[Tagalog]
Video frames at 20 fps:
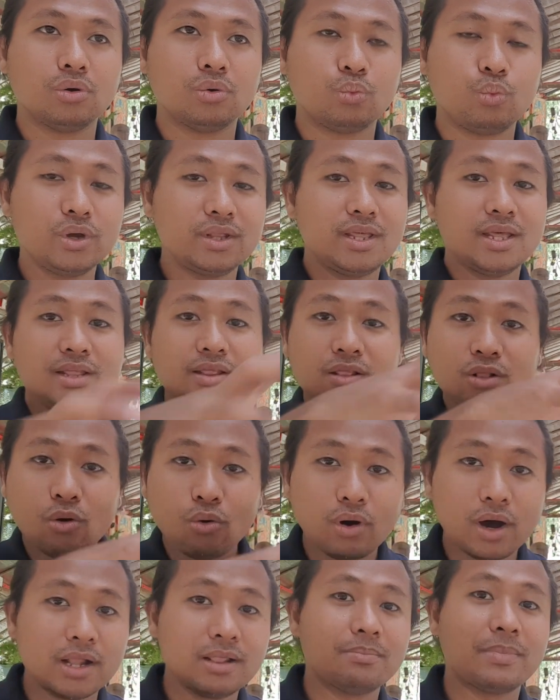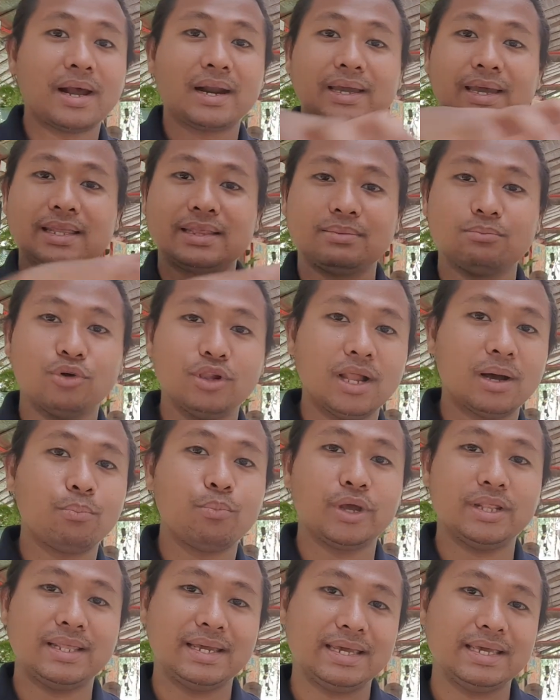within local market mo lang
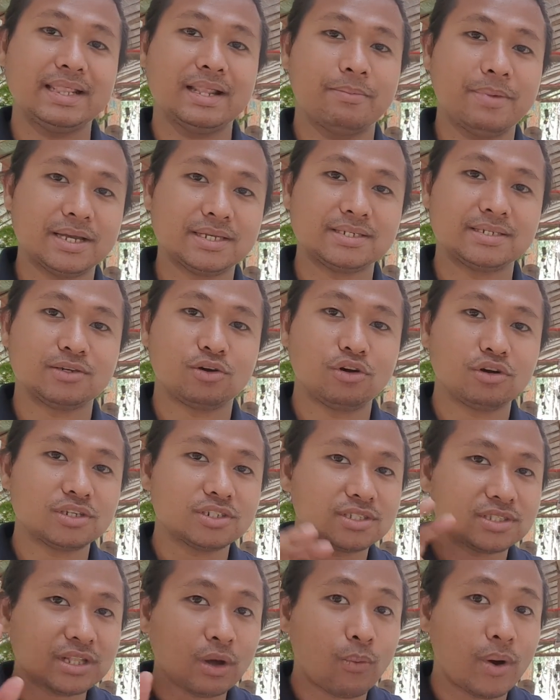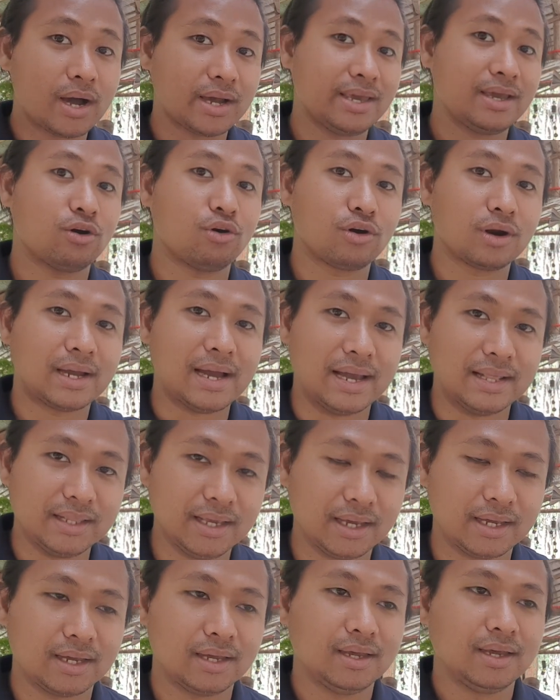pwedeng ilabas or tawaging
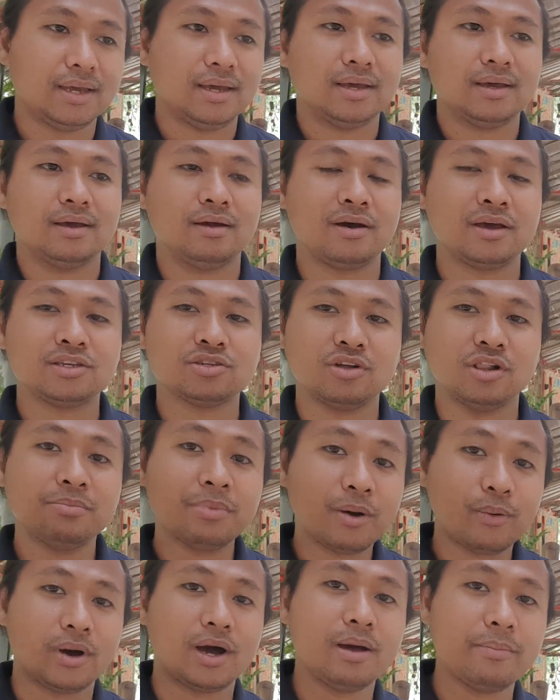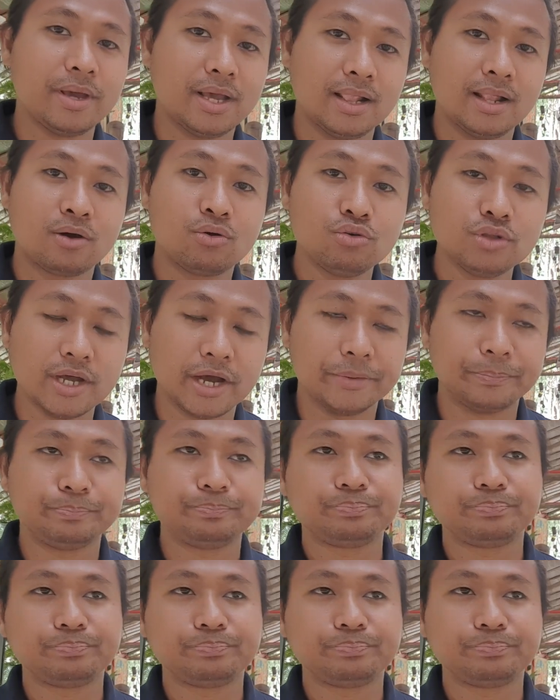organic. Okay, so halimbawa kami, Laguna,